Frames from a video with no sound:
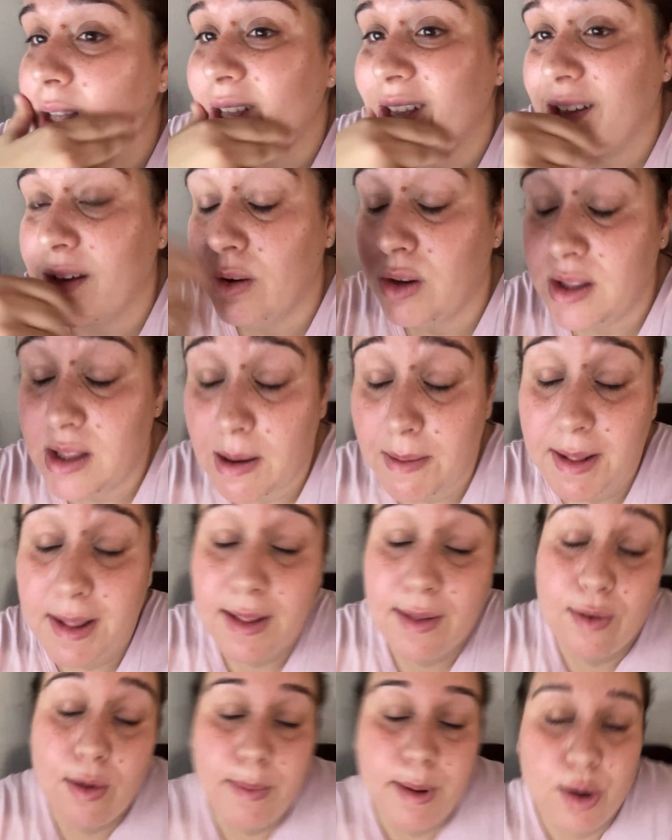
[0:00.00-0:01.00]
que últimamente
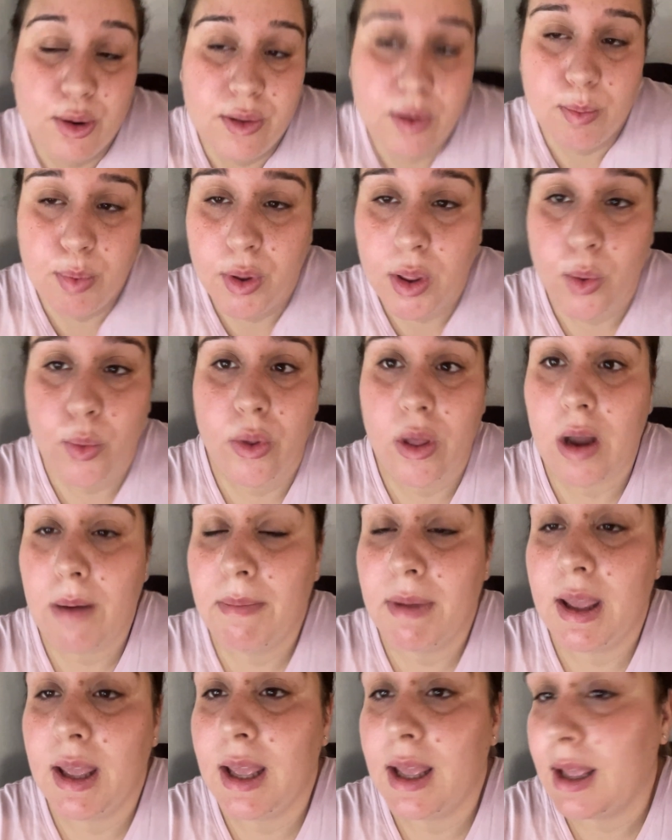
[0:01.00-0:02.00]
tengo menos tiempo de
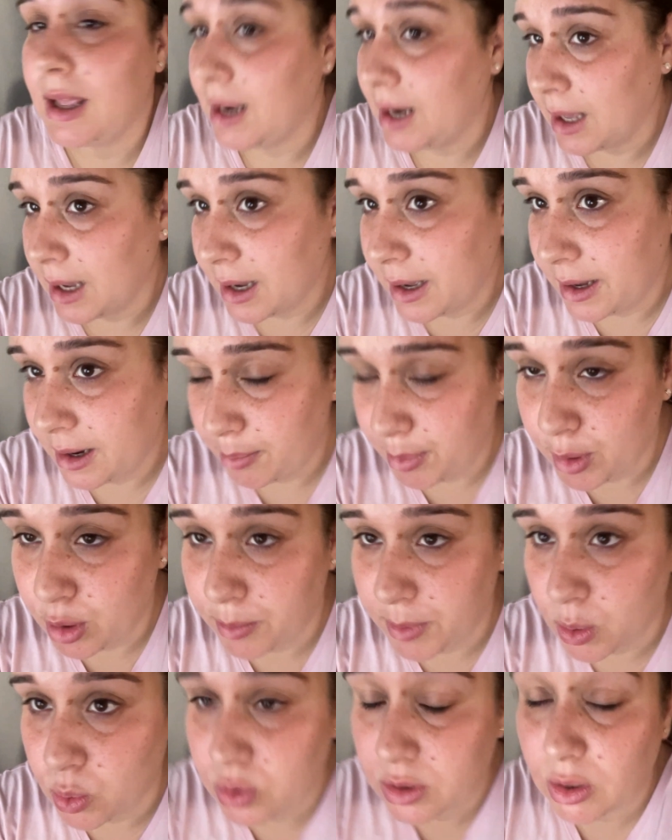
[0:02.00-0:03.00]
cuidarme la cara, pero
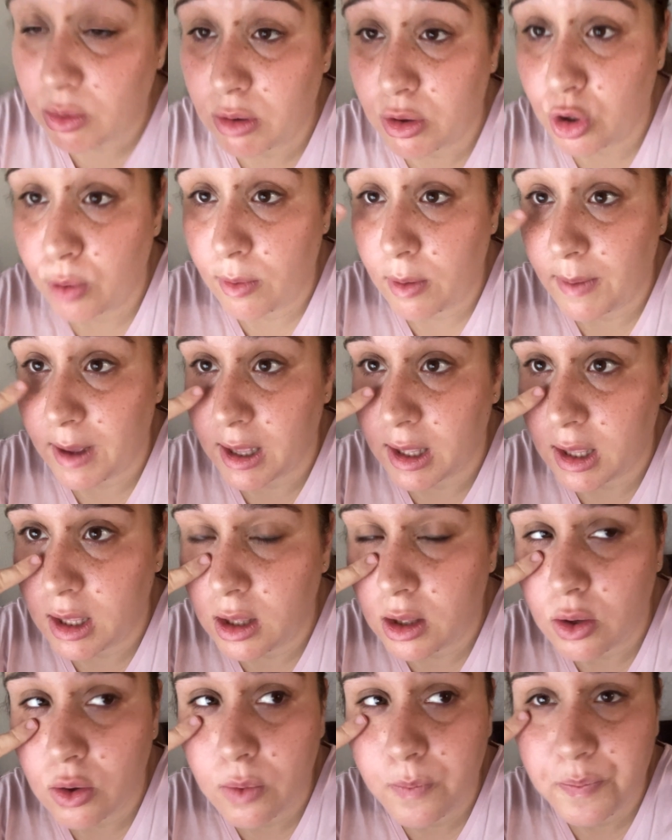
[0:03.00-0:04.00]
me gusta cuando me
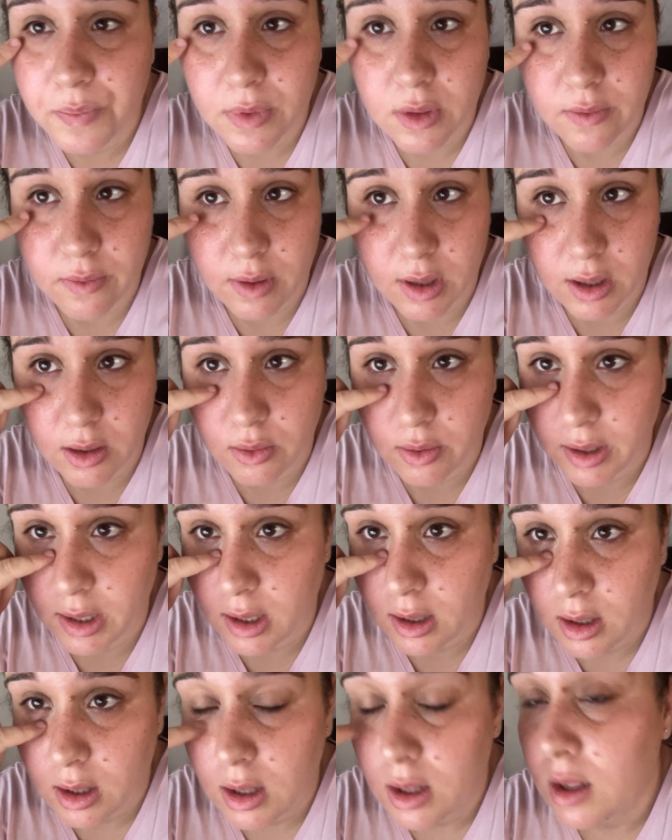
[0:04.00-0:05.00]
maquillo
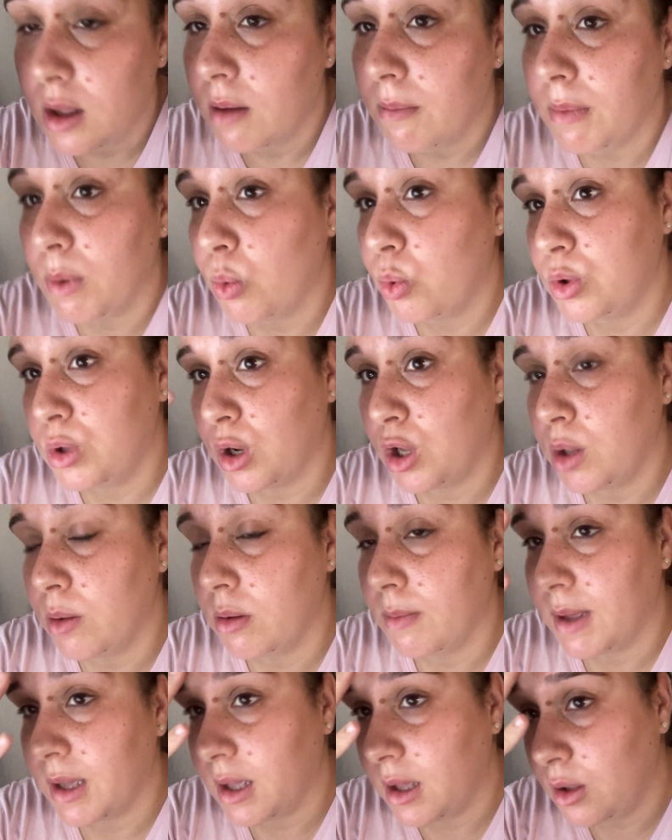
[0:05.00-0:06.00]
me gusta cuando
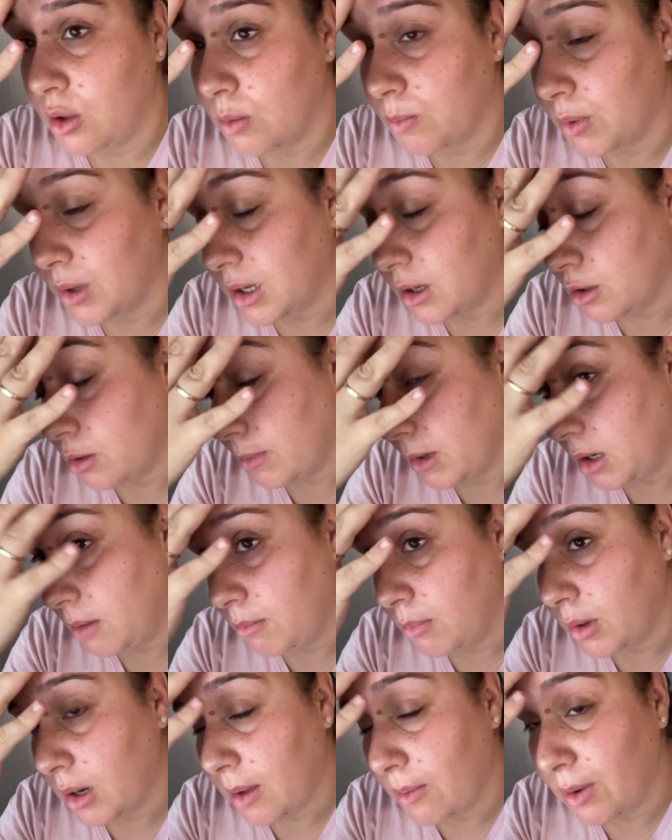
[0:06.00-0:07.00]
me maquillo, pues cuando me
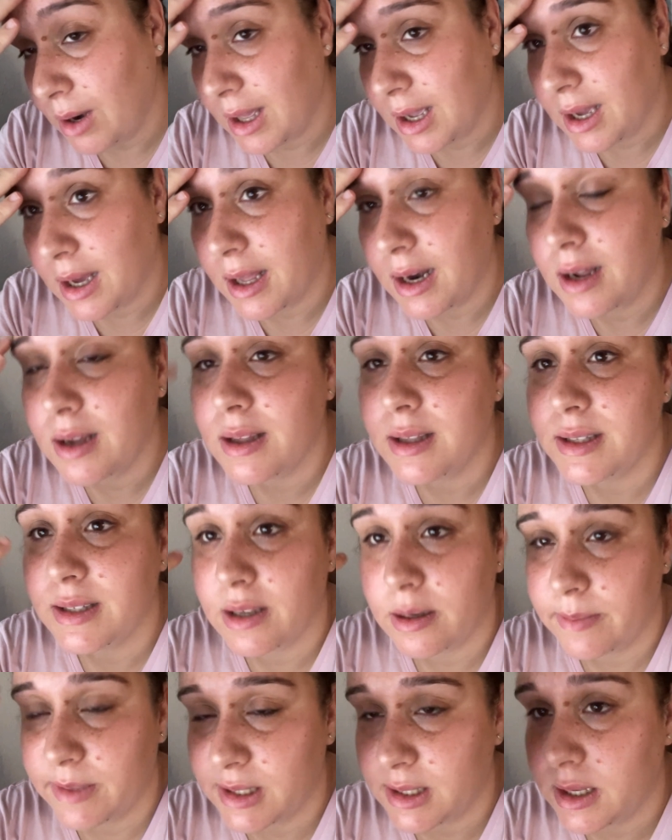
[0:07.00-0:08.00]
limpio la cara,
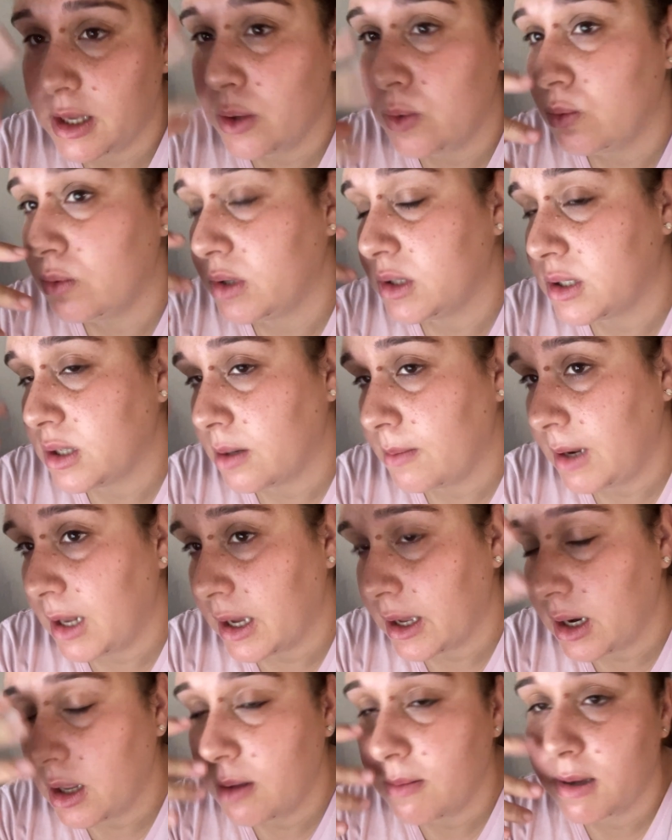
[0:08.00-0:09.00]
echarme serum, echarme la
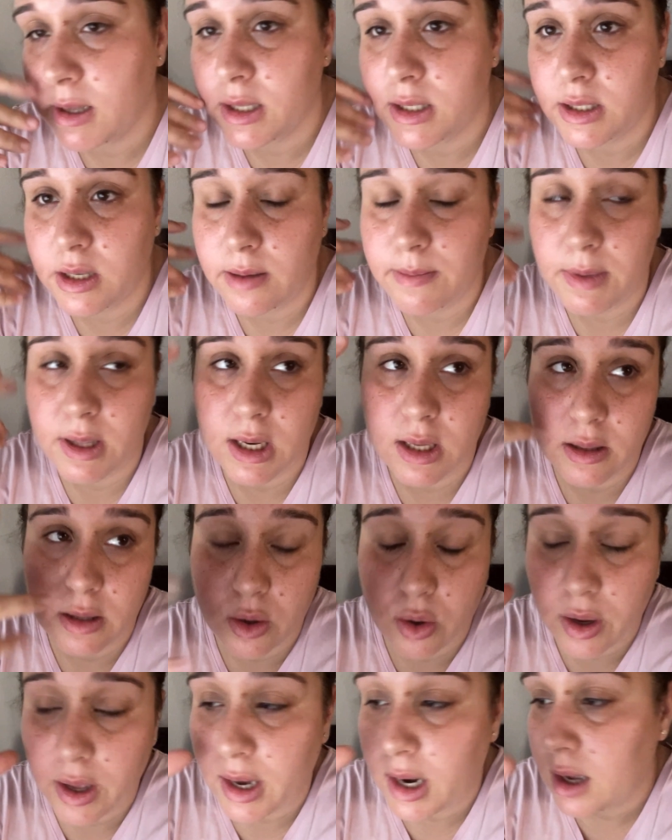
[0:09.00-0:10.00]
crema, echarme la
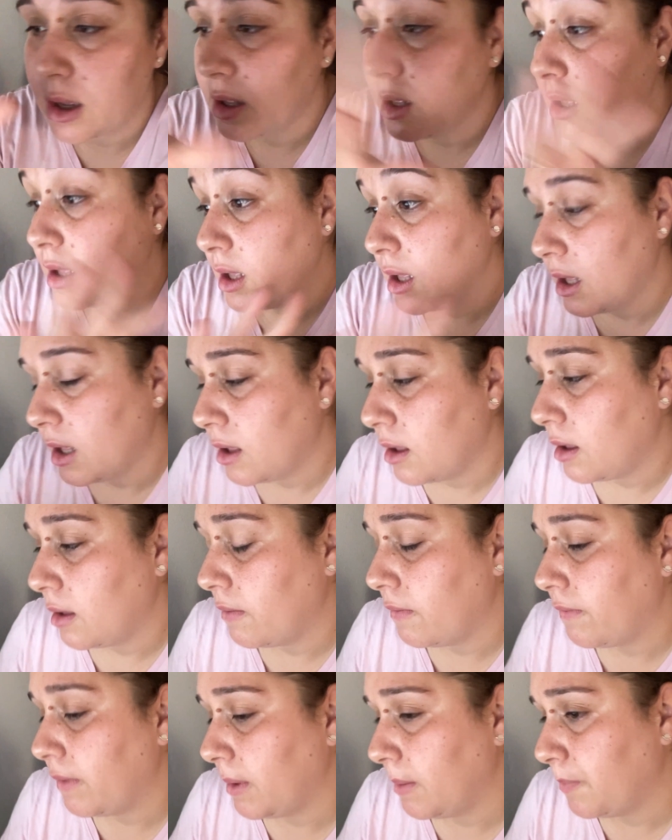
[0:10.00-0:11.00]
antojera,
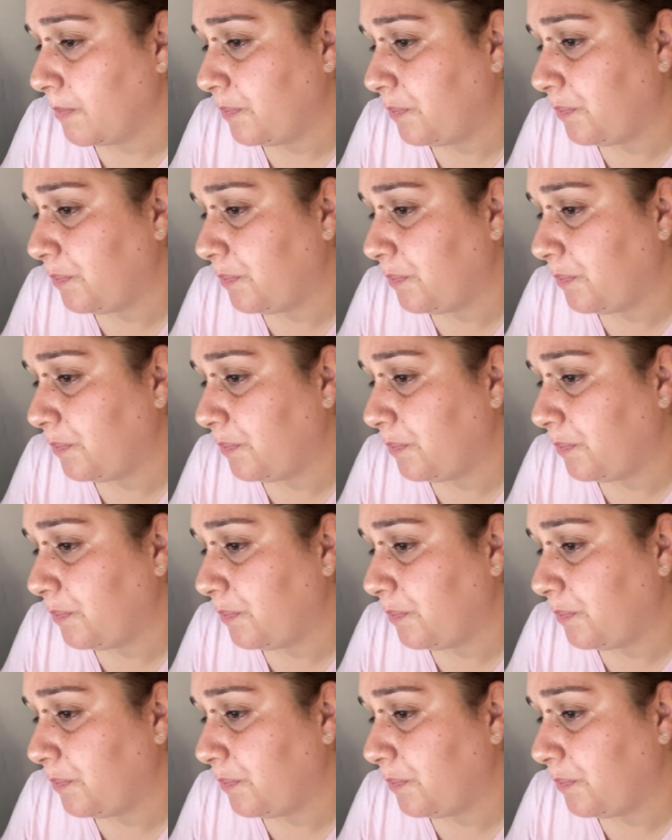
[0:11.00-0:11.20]
en fin.